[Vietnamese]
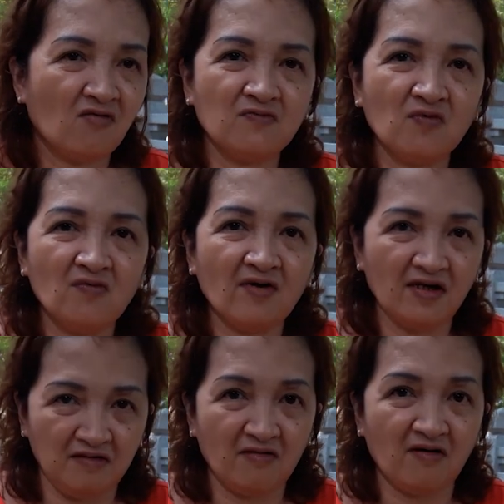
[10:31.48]
Tự động bị
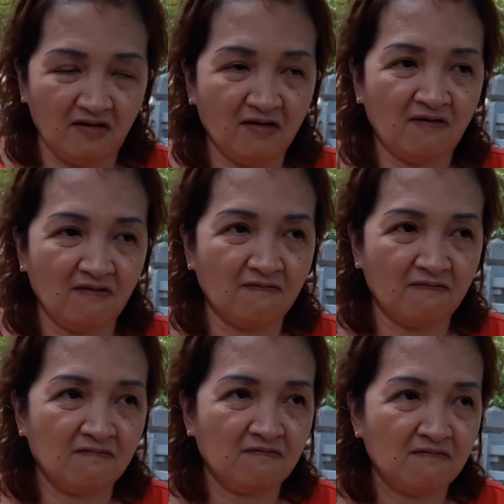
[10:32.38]
trầm cảm thôi.
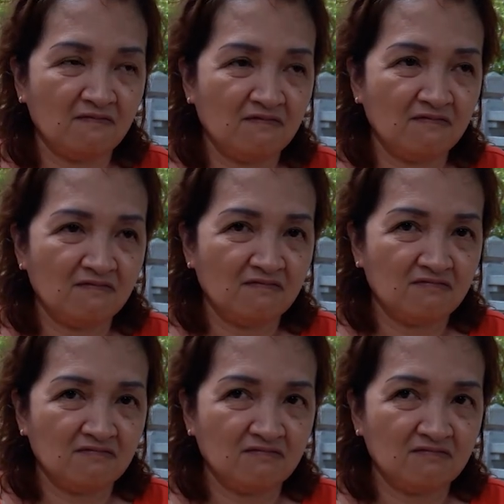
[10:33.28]
Rồi bây giờ
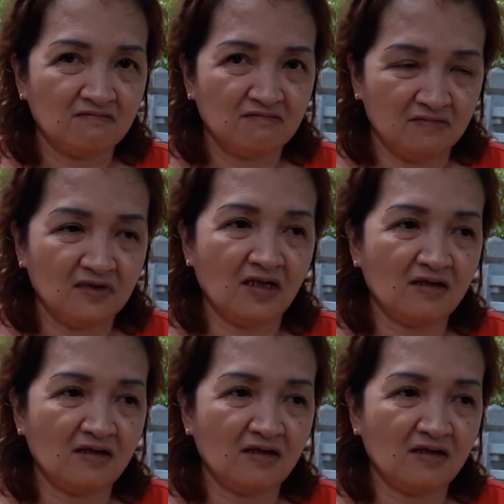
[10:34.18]
nó nặng thêm.